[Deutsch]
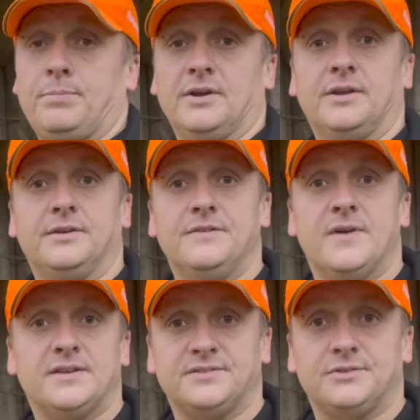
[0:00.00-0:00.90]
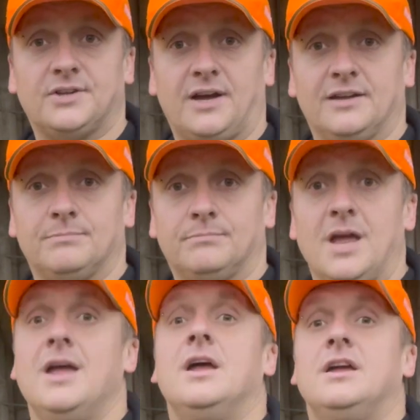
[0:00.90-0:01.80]
bei diversen Treiben
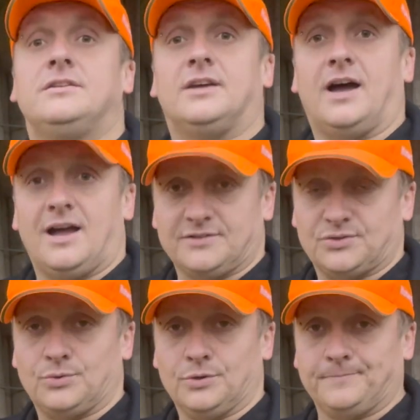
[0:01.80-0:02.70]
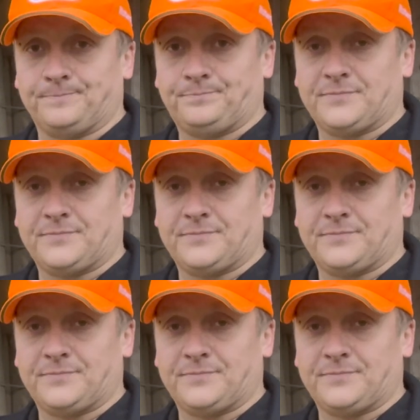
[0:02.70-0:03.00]
tragen zu können.